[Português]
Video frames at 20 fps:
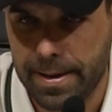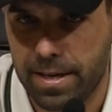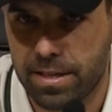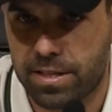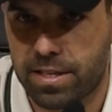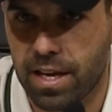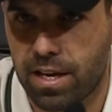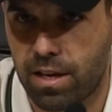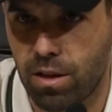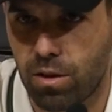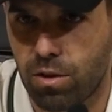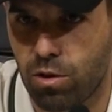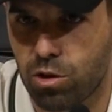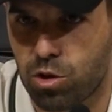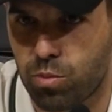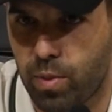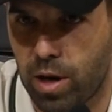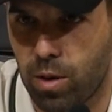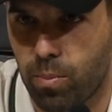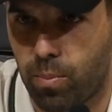Isso é aquilo que eu
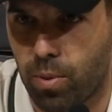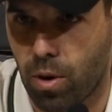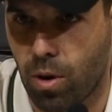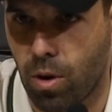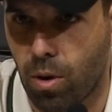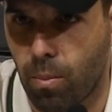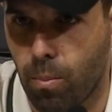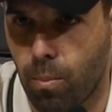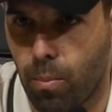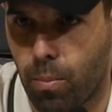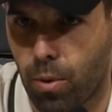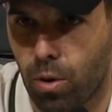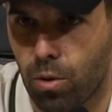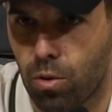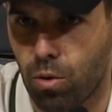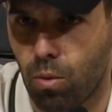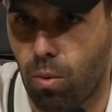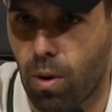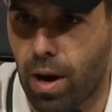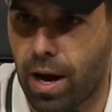espero para o, para o
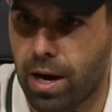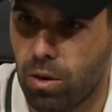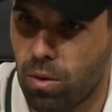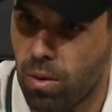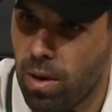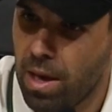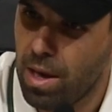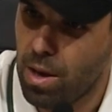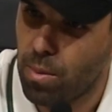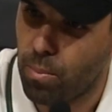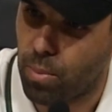novo ano,